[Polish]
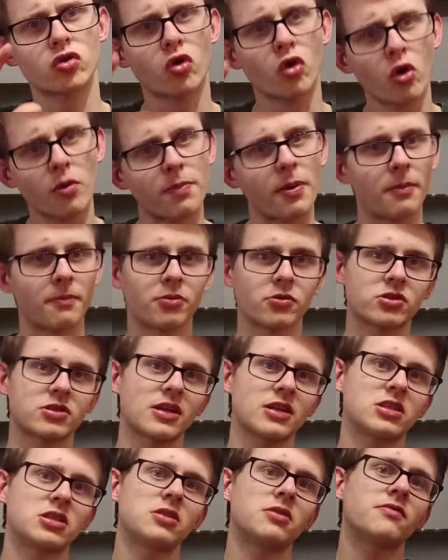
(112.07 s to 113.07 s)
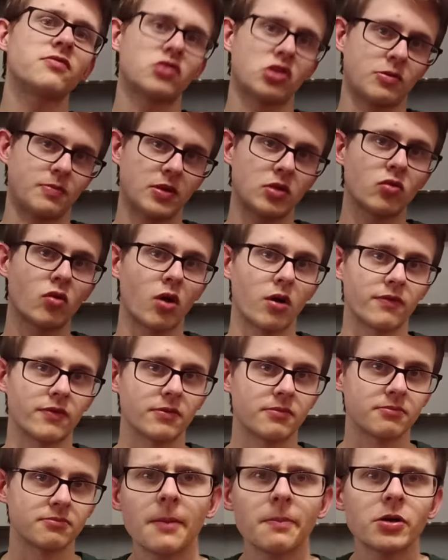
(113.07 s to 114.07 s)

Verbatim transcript: grupą postaci w trybie turowym